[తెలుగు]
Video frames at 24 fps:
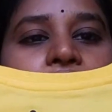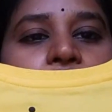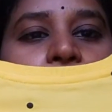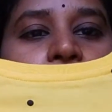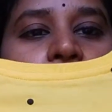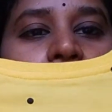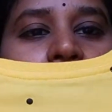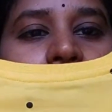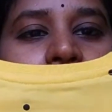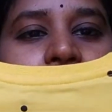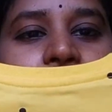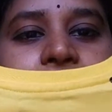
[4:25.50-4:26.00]

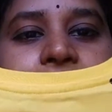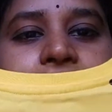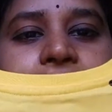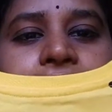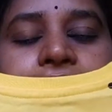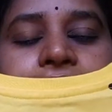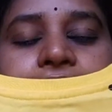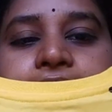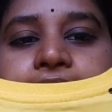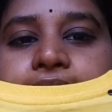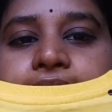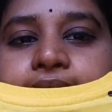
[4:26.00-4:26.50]
క్వాలిటీ
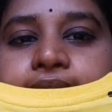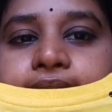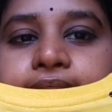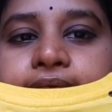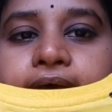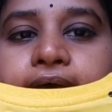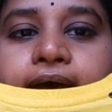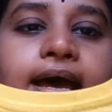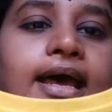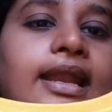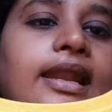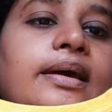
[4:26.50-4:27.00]
అయితే
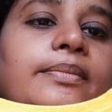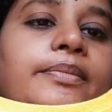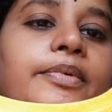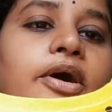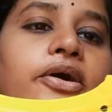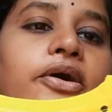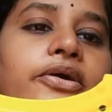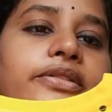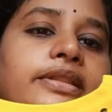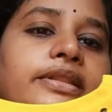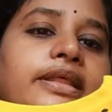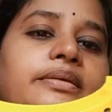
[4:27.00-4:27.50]
చాలా
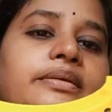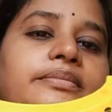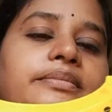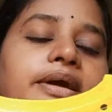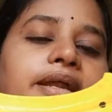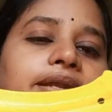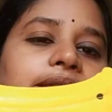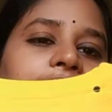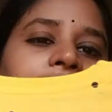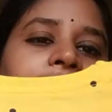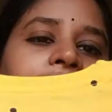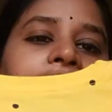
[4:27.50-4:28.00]

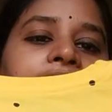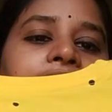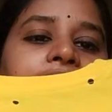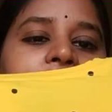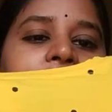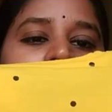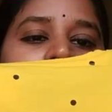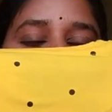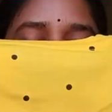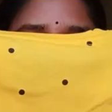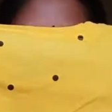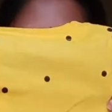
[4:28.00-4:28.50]
బాగుందనమాట
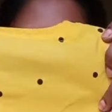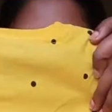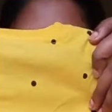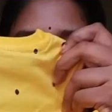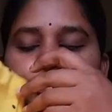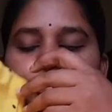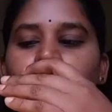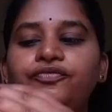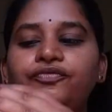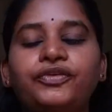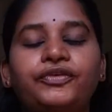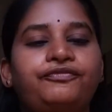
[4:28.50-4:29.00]

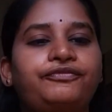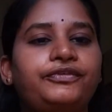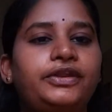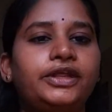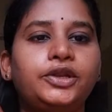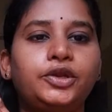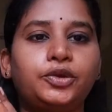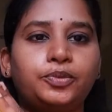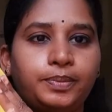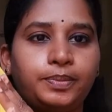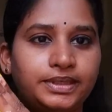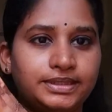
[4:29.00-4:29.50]
టూ
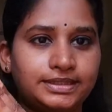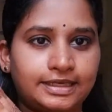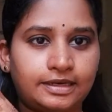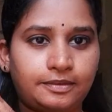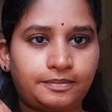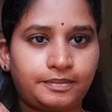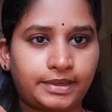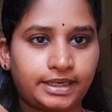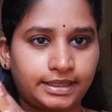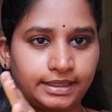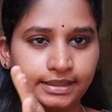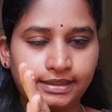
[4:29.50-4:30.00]
ఫిఫ్టీ రూపీస్
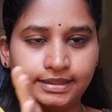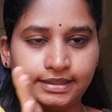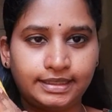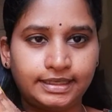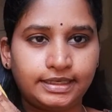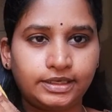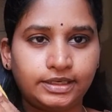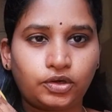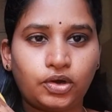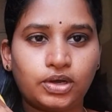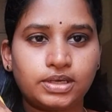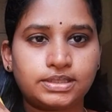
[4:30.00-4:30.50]
అనమాట
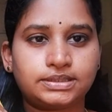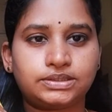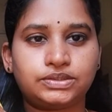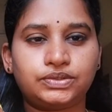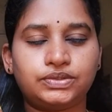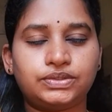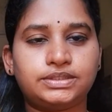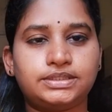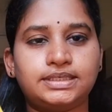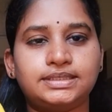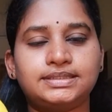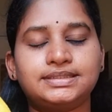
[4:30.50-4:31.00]
దీని కాస్ట్
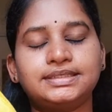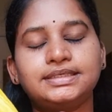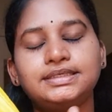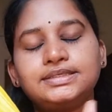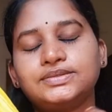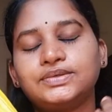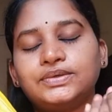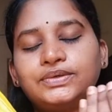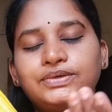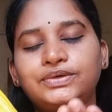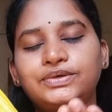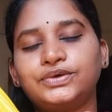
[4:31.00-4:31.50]
వచ్చేసి
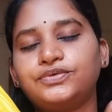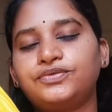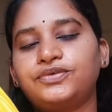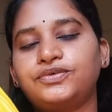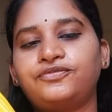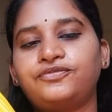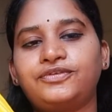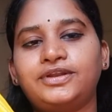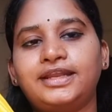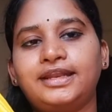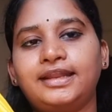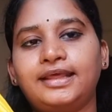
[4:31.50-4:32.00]
సో టూ
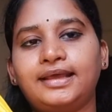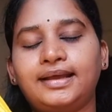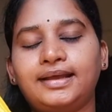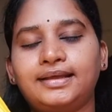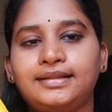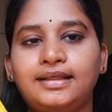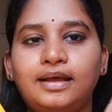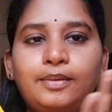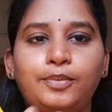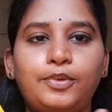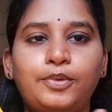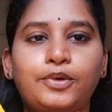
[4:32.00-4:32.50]
ఫిఫ్టీనే
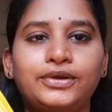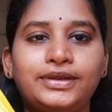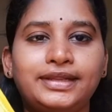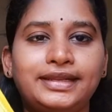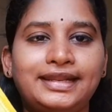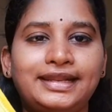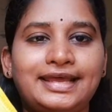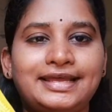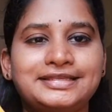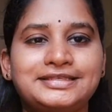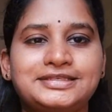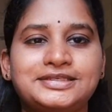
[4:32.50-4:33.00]
కదా
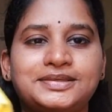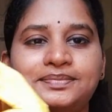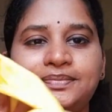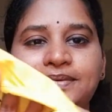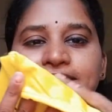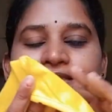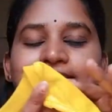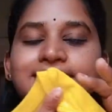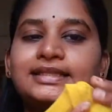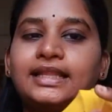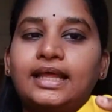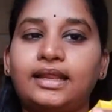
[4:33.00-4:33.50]
పోనీలే అని
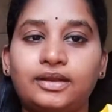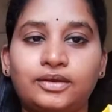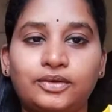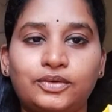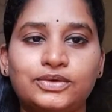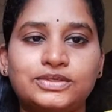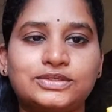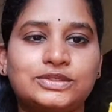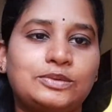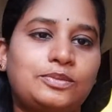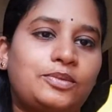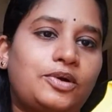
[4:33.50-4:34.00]
చెప్పేసి తన
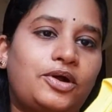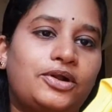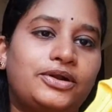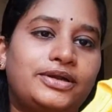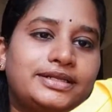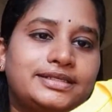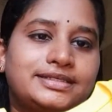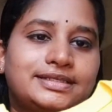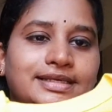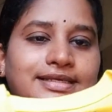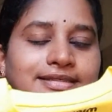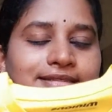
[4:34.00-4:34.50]
కోసం
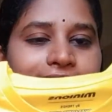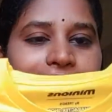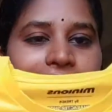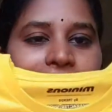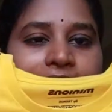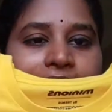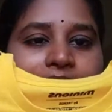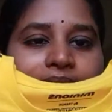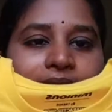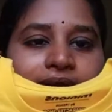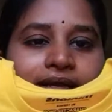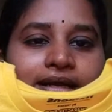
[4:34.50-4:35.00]
ఆర్డర్
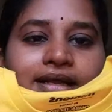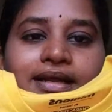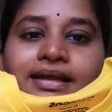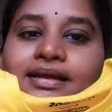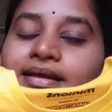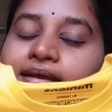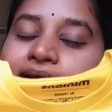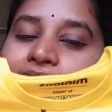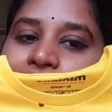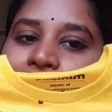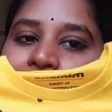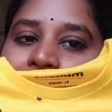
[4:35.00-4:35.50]
చేశానమాట
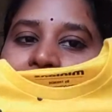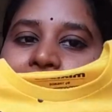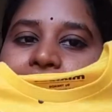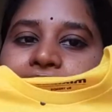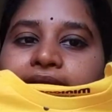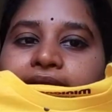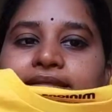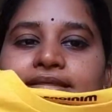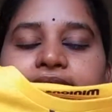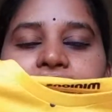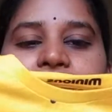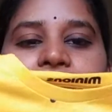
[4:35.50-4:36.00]

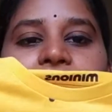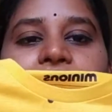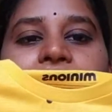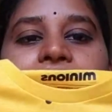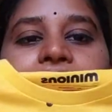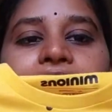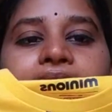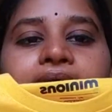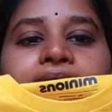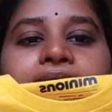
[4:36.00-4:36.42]
చాలా